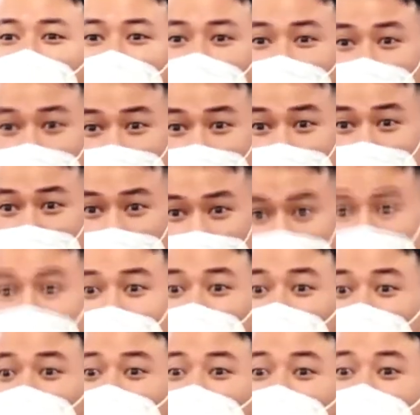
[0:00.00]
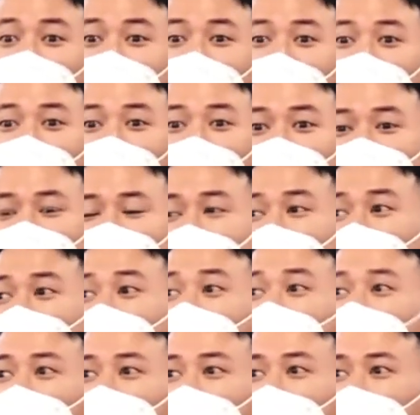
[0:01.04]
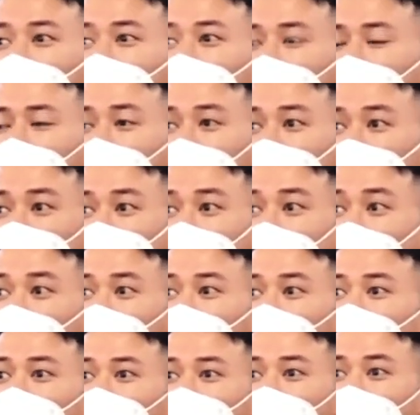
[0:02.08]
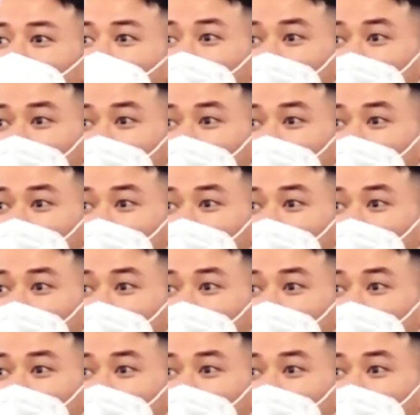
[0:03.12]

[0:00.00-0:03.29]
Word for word: nó có khả năng như thế nào làm sao giúp cái collagen của mình